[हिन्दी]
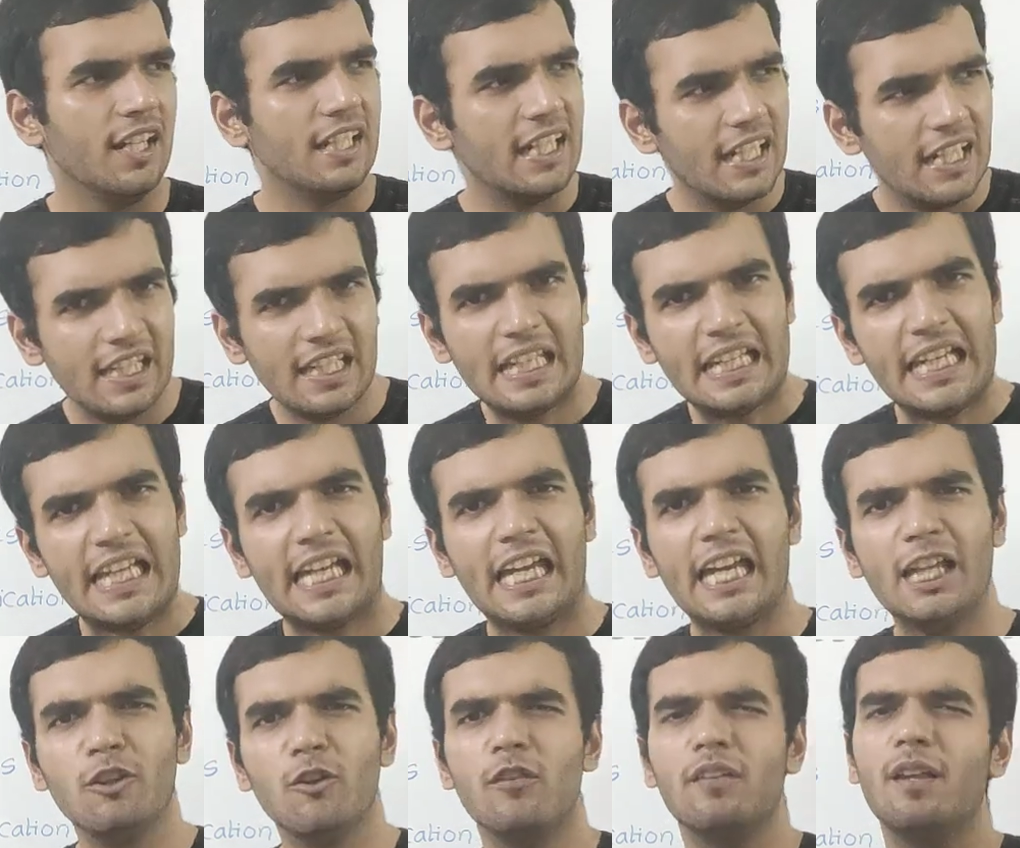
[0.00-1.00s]
डिग्री
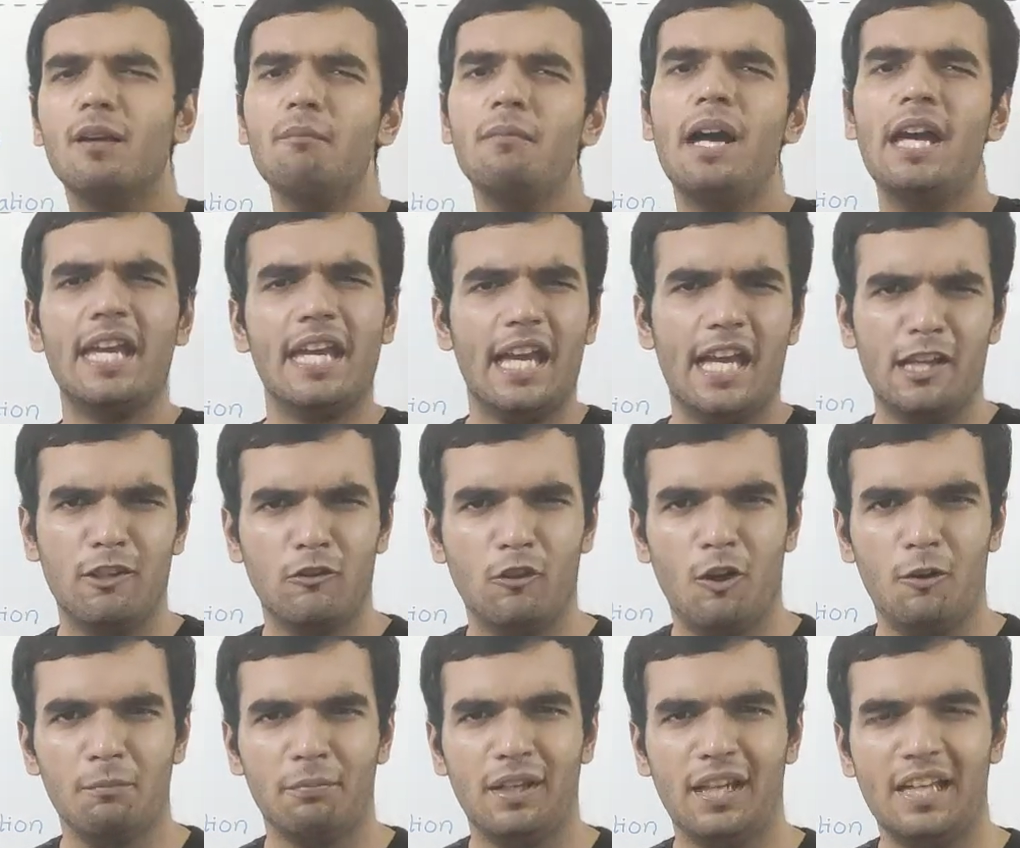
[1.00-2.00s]
लेके तो सब आए हैं
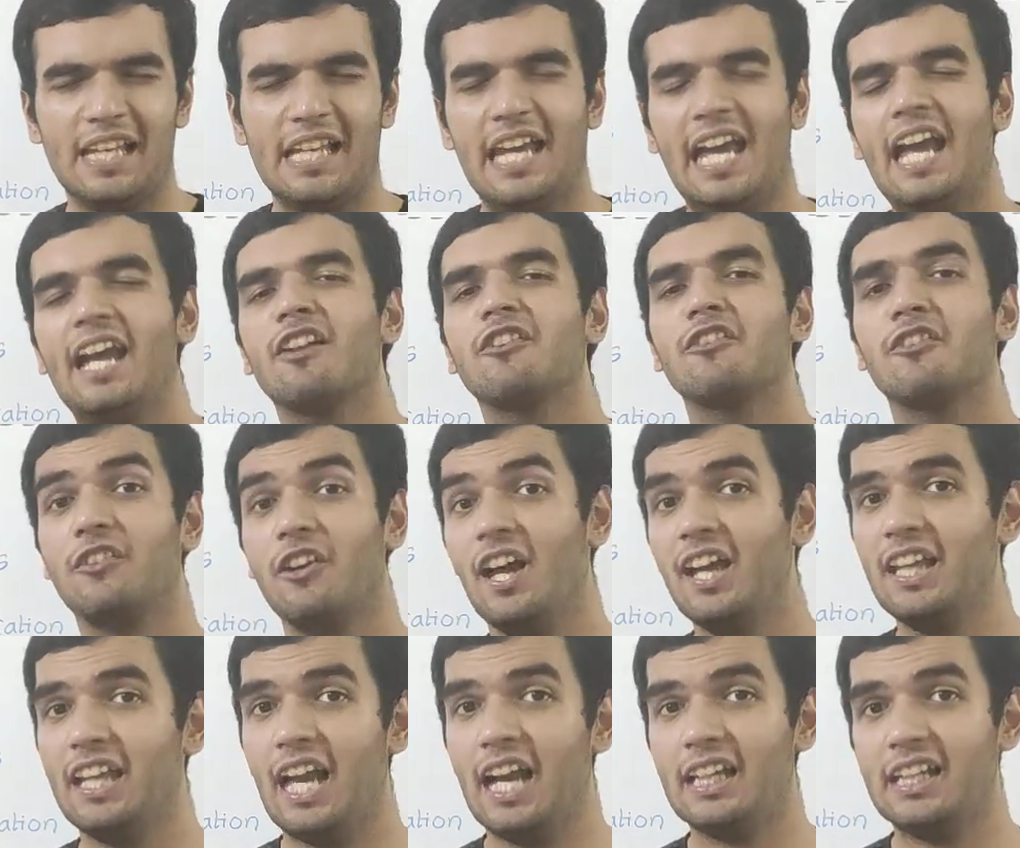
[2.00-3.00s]
जॉब के लिए एक्स्ट्रा
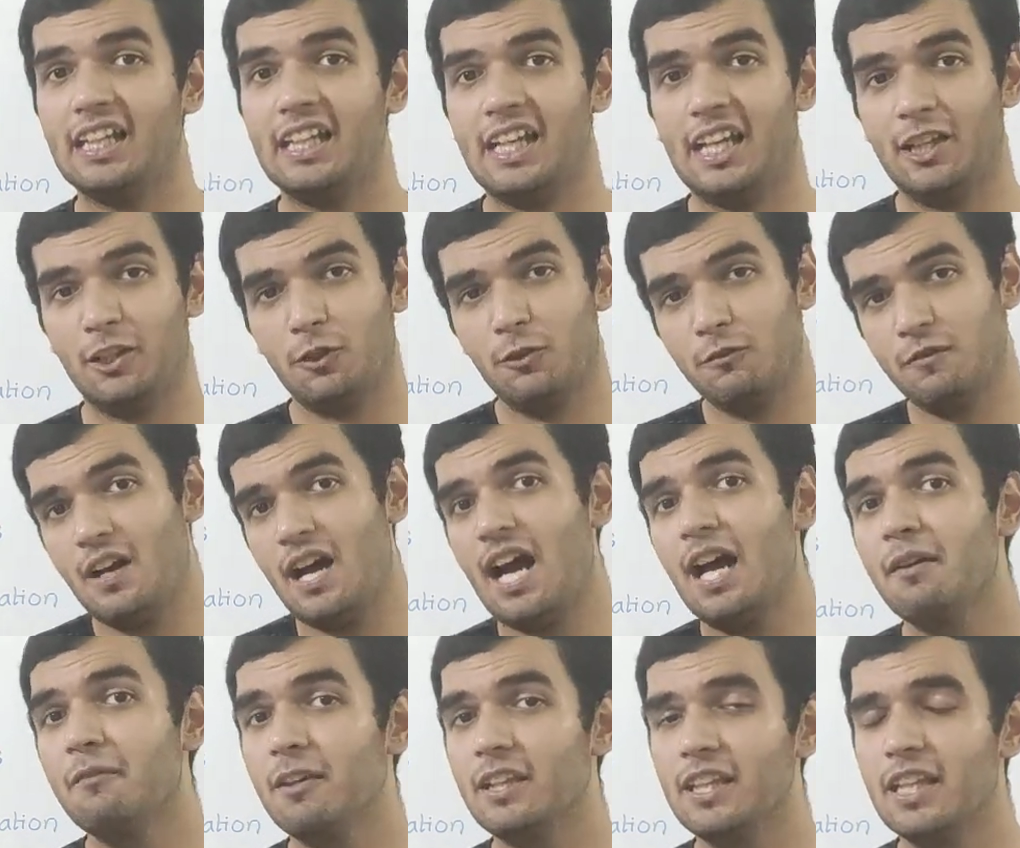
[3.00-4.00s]
क्या किया है तो
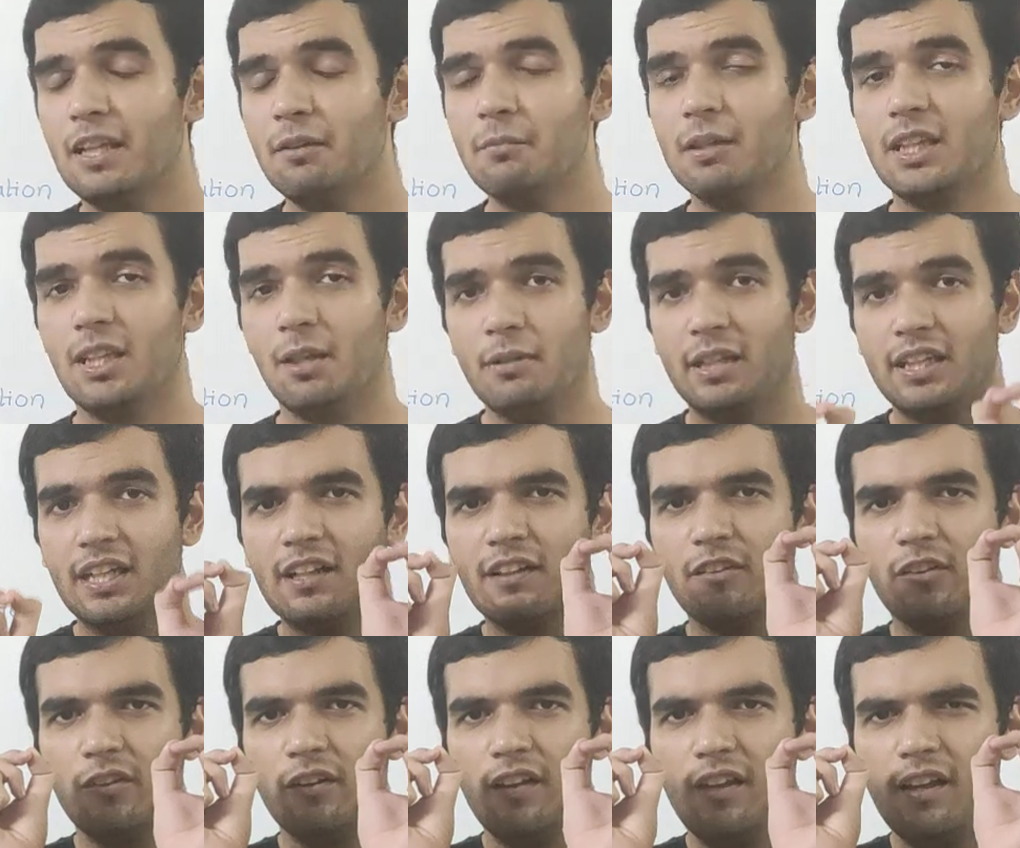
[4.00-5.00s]
वहाँ वैदिक
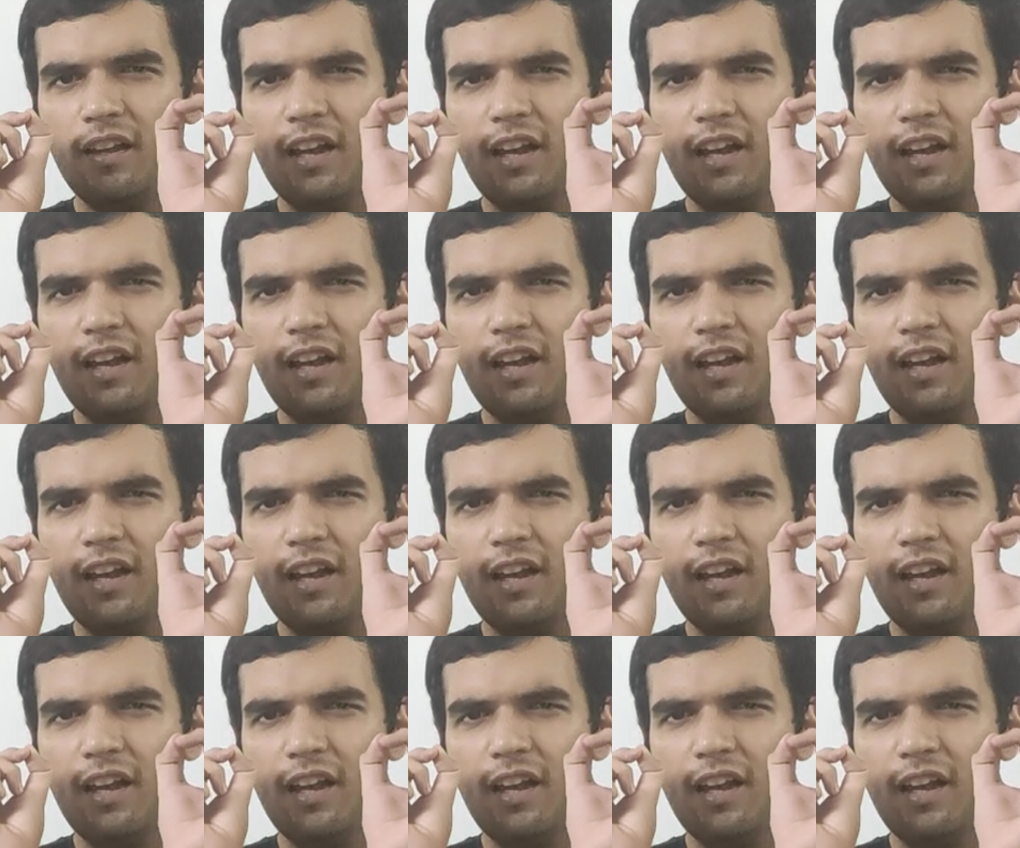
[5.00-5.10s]
मैथमेटिक्स